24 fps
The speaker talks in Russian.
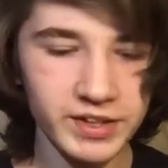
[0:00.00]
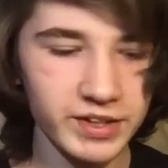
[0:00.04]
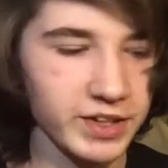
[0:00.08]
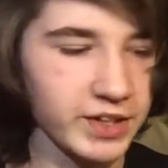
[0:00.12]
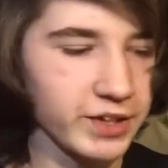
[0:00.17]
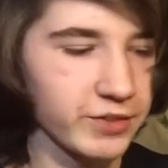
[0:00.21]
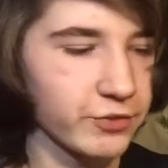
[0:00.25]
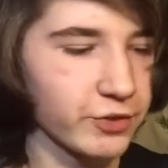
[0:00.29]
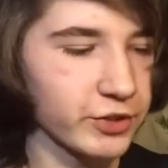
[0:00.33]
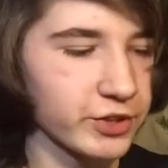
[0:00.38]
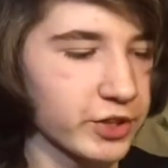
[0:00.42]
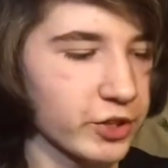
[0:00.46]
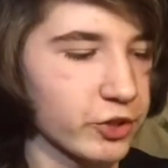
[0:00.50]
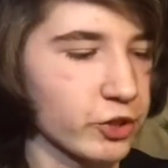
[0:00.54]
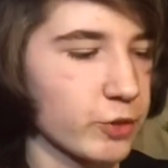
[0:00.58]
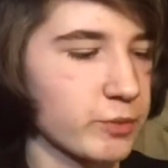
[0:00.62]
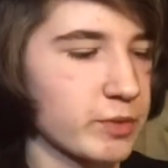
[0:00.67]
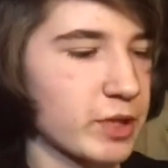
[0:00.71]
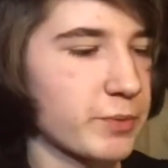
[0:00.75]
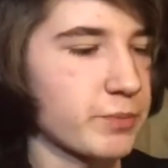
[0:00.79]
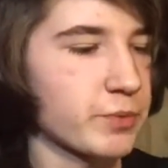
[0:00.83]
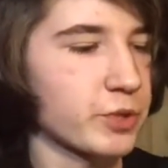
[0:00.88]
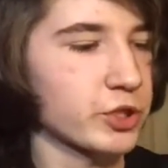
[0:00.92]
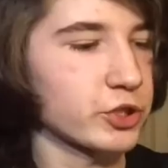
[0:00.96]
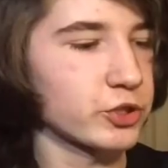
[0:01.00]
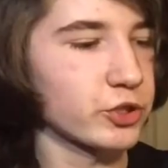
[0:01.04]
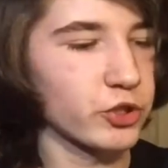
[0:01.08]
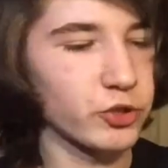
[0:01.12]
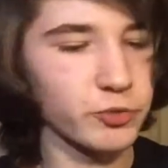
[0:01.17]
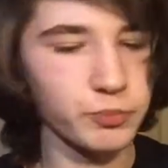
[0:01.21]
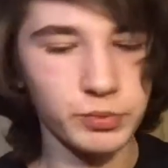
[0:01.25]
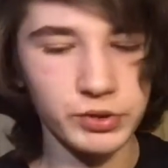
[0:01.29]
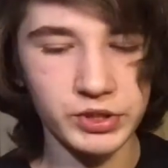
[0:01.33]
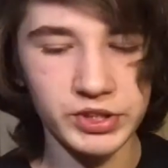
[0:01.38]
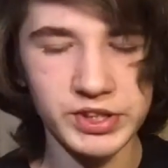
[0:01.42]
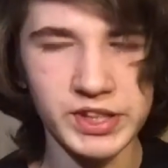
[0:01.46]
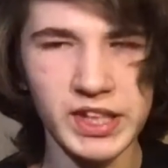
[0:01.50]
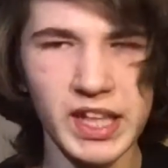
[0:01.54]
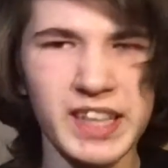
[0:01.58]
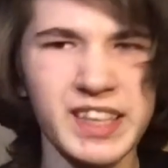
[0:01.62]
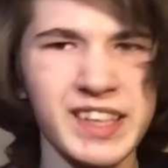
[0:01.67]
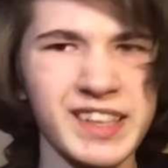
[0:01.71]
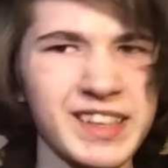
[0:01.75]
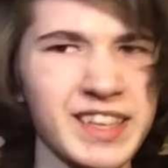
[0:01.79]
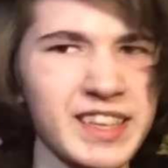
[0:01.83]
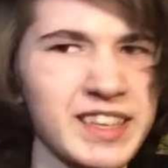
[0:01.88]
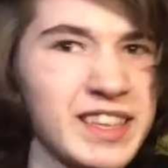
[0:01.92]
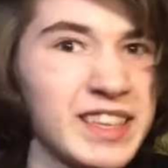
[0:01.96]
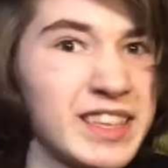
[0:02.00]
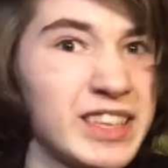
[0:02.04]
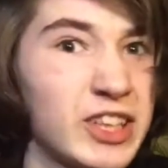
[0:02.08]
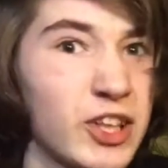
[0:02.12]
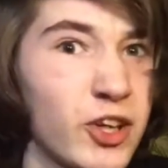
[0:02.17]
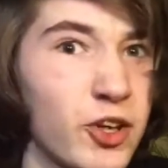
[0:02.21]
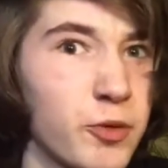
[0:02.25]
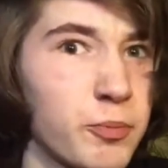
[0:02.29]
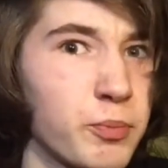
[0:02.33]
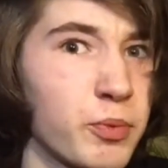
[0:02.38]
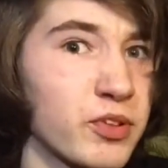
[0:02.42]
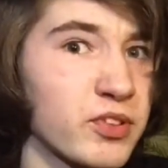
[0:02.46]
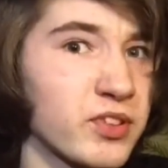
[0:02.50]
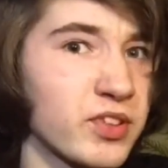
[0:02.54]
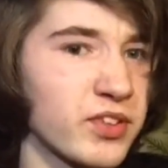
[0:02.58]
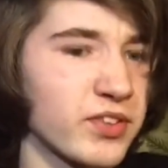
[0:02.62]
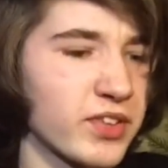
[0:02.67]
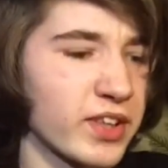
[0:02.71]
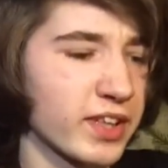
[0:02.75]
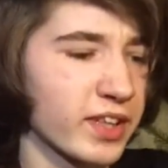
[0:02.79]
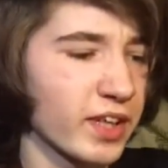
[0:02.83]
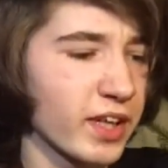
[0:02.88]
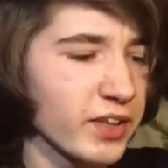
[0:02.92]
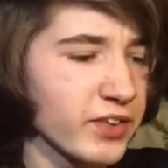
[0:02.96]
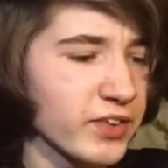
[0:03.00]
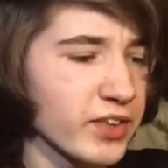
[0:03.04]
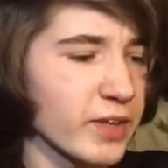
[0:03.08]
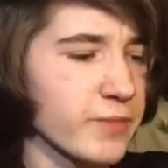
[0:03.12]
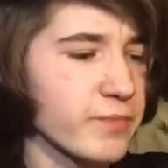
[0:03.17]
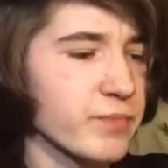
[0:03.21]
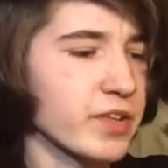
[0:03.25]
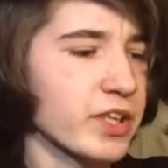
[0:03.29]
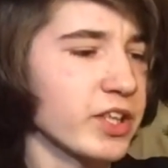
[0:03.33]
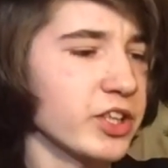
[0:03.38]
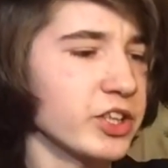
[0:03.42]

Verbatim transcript: И вот оно мне пришло спустя где-то неделю после заказа,